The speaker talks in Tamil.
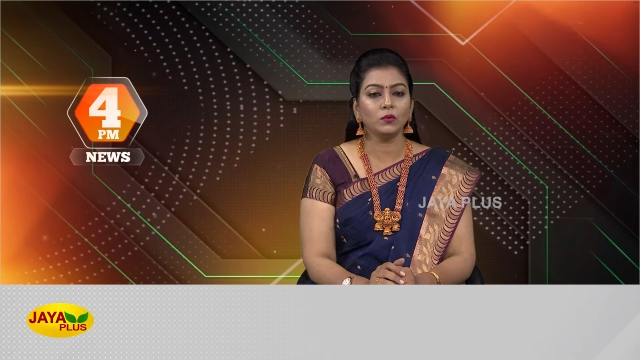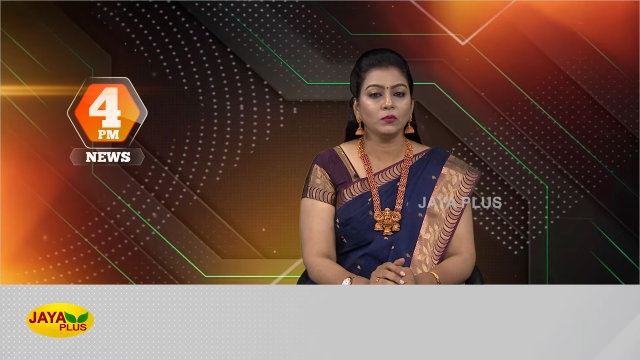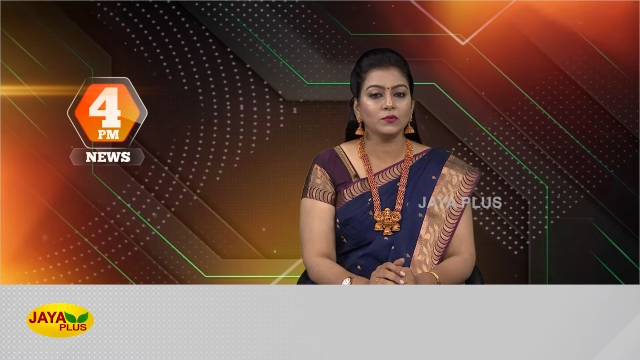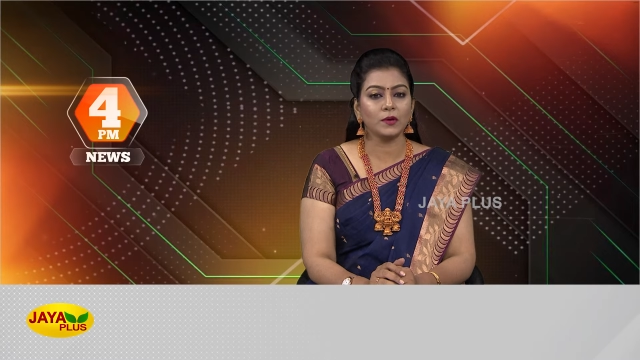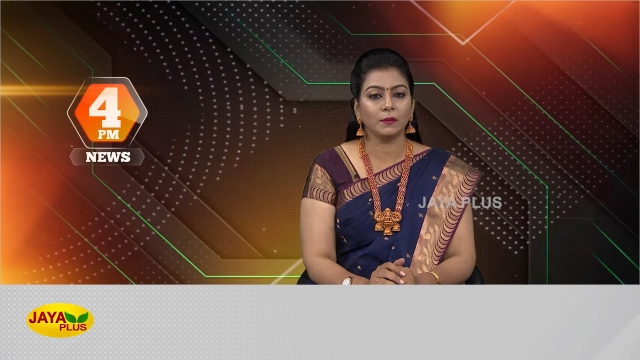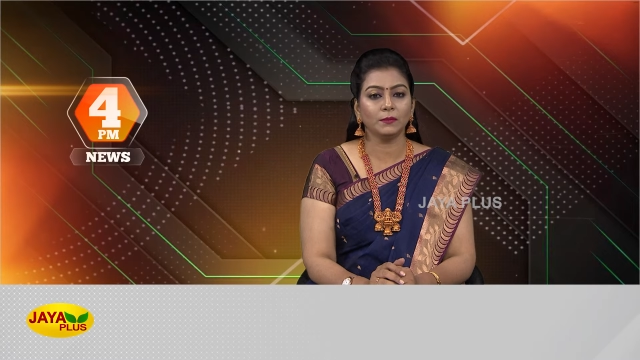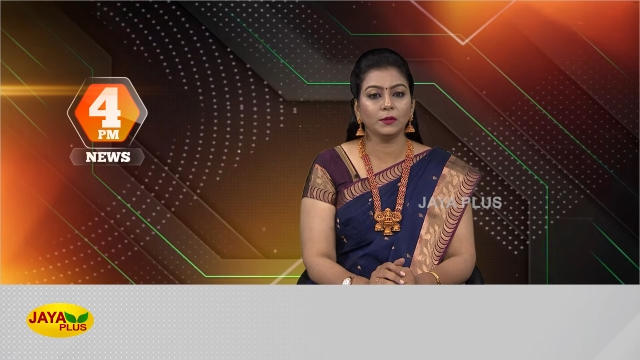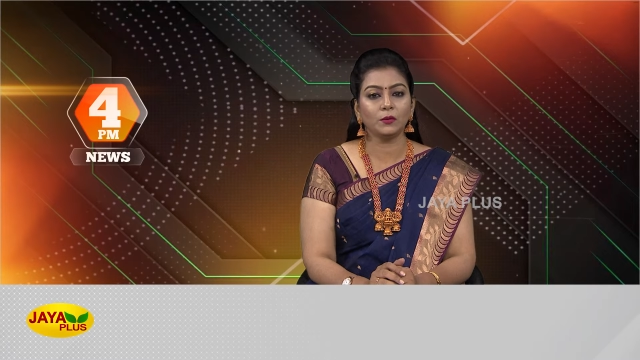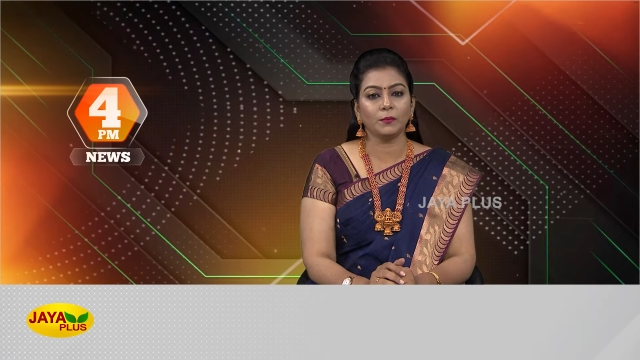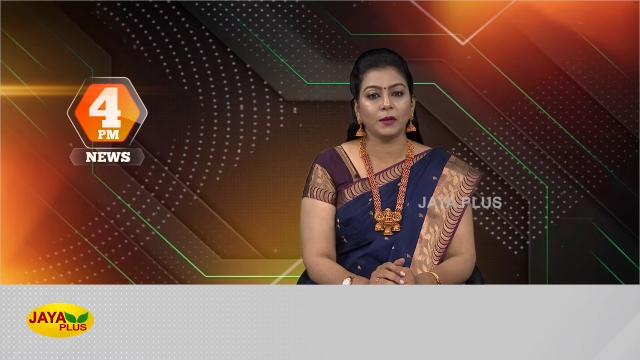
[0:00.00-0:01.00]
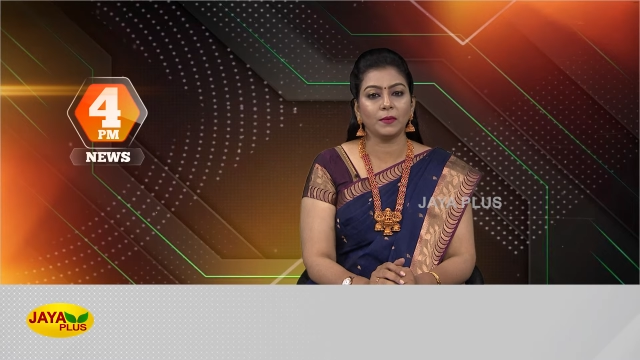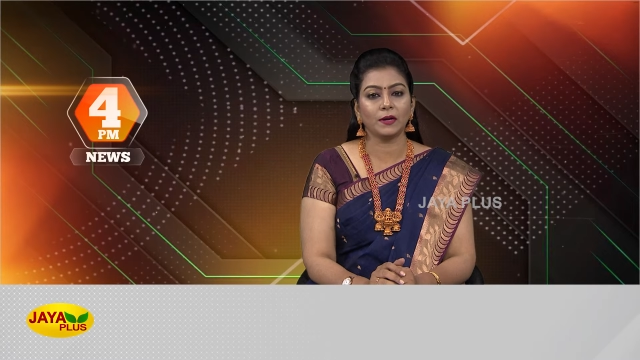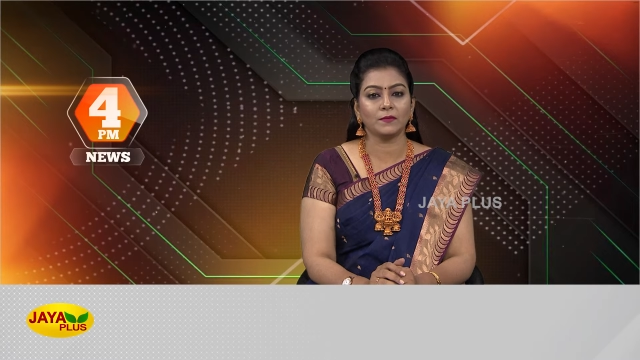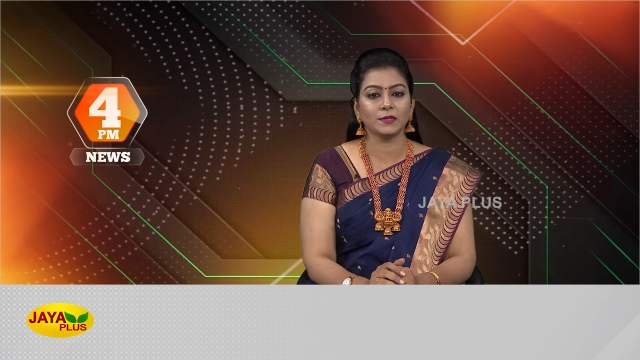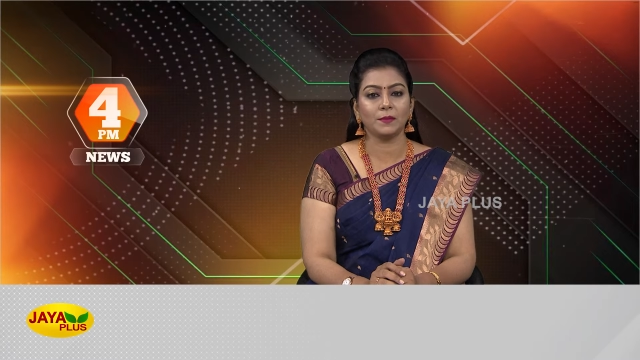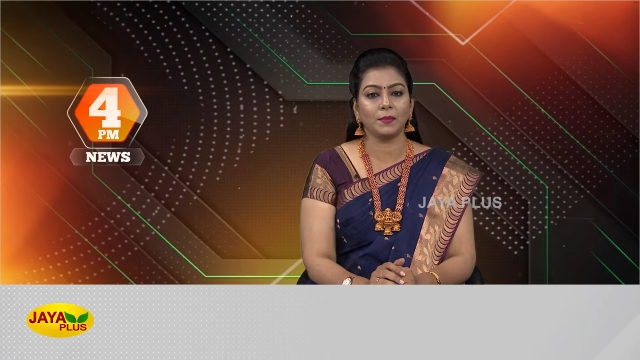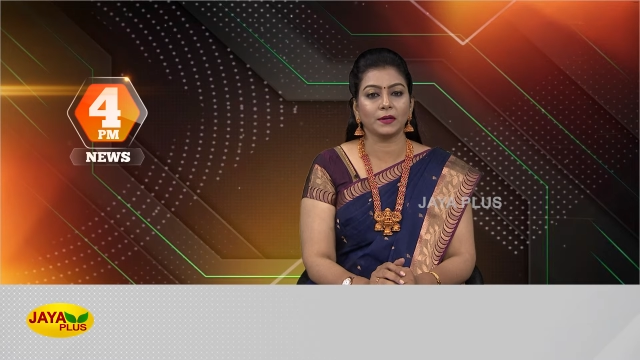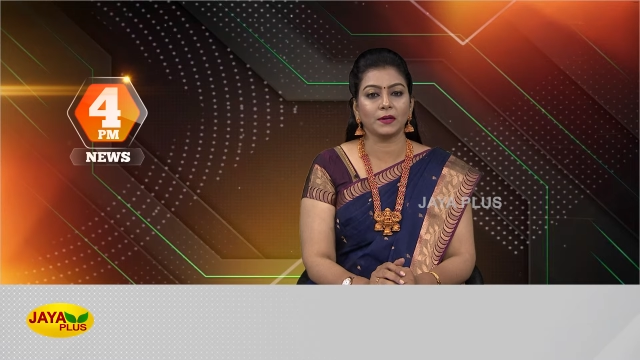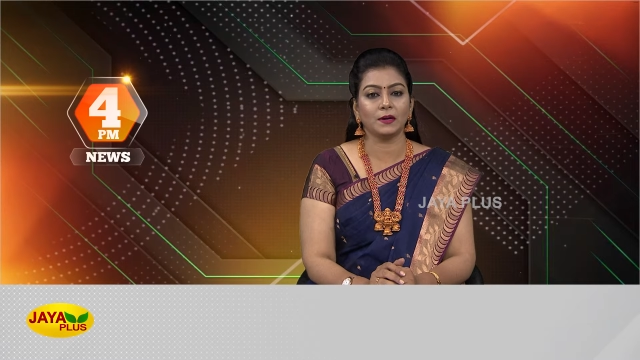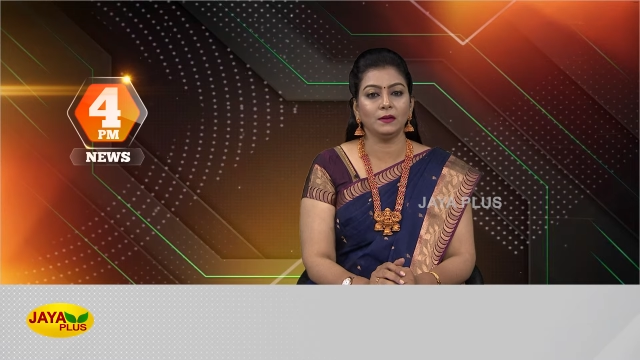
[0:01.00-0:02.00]
முன்னூற்று ஐம்பதற்கும் மேற்பட்ட
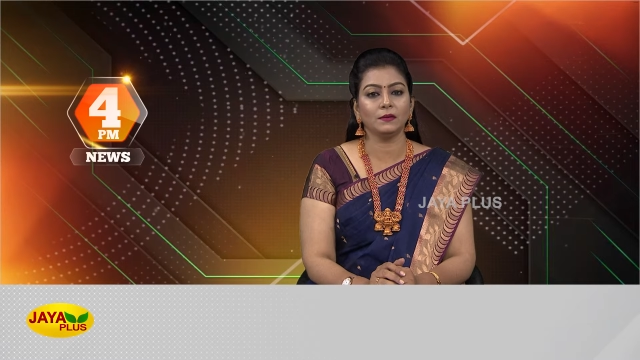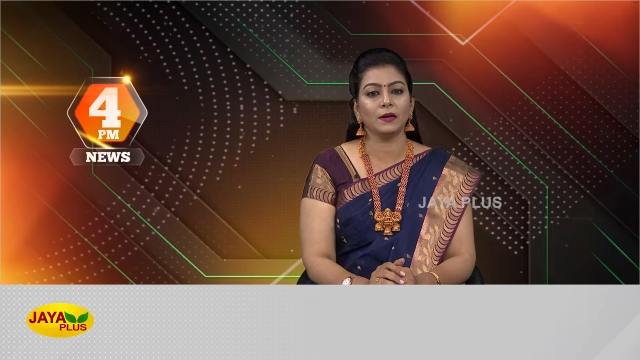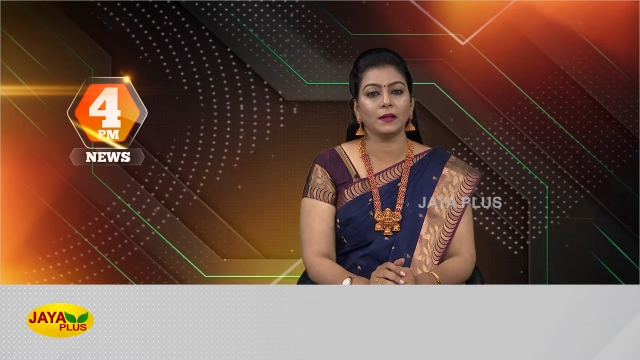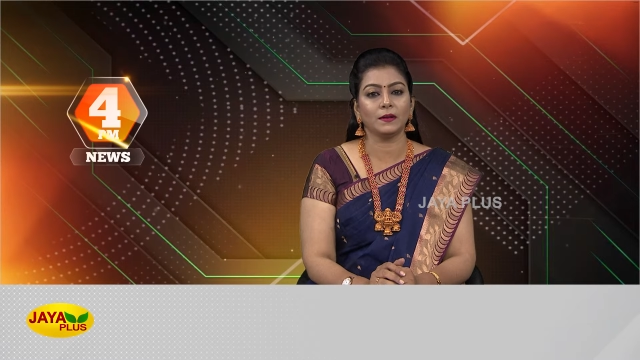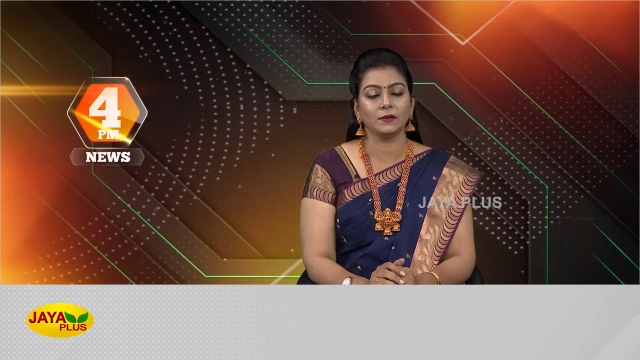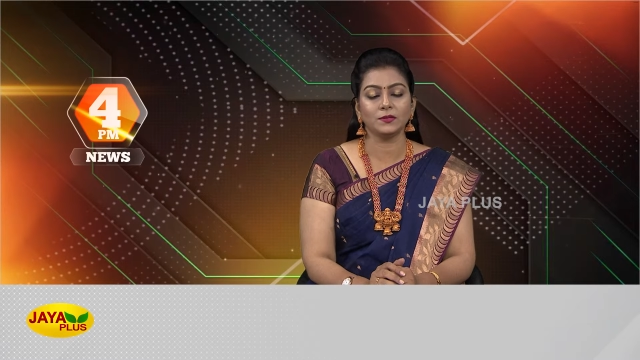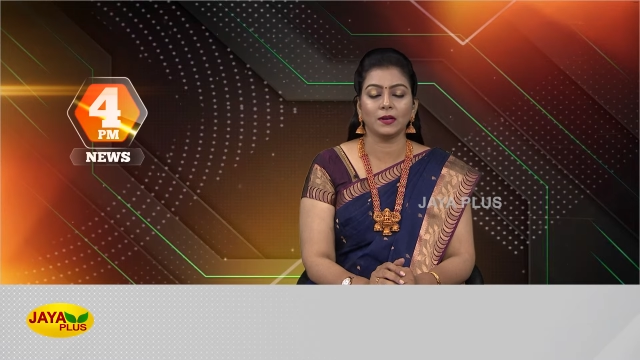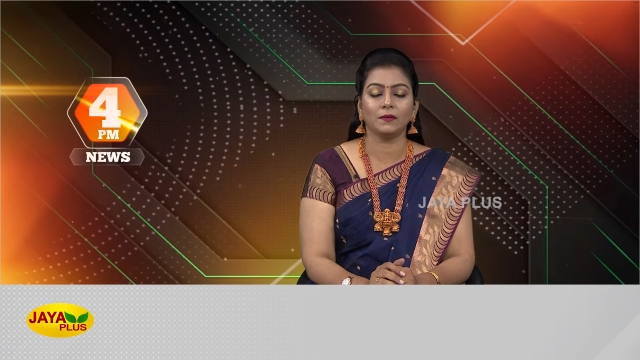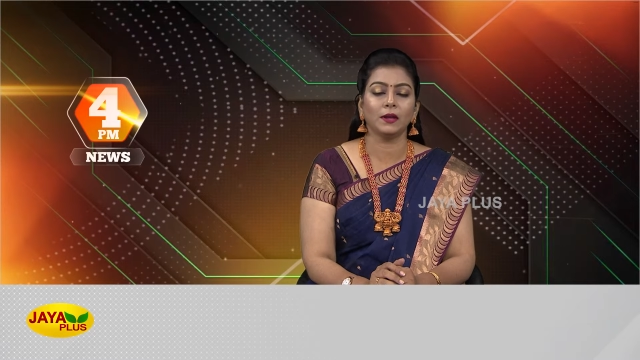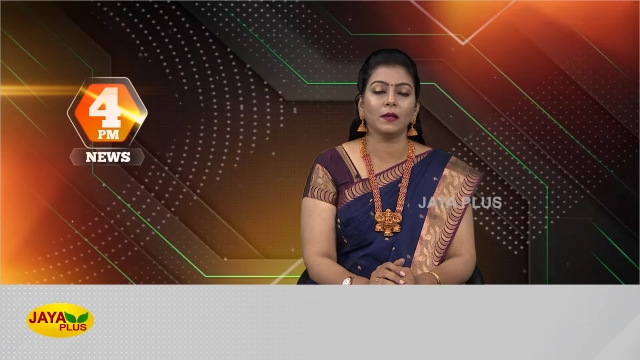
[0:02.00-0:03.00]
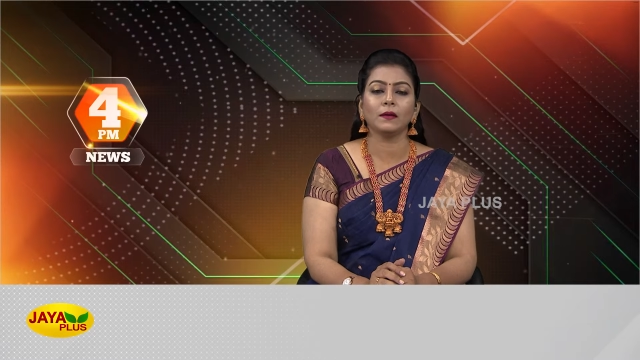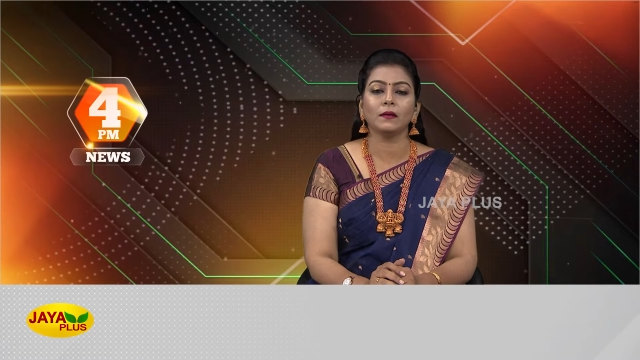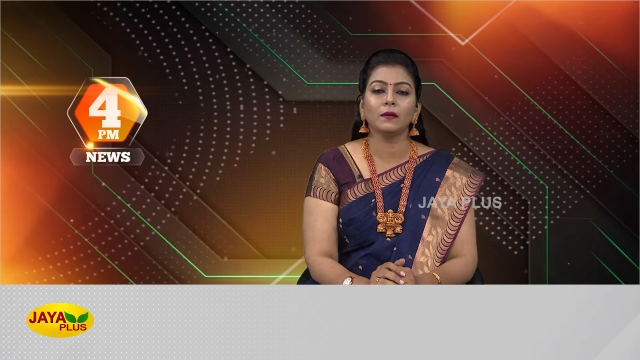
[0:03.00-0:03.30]
விசைப்படகுகள் கடலுக்கு செல்லவில்லை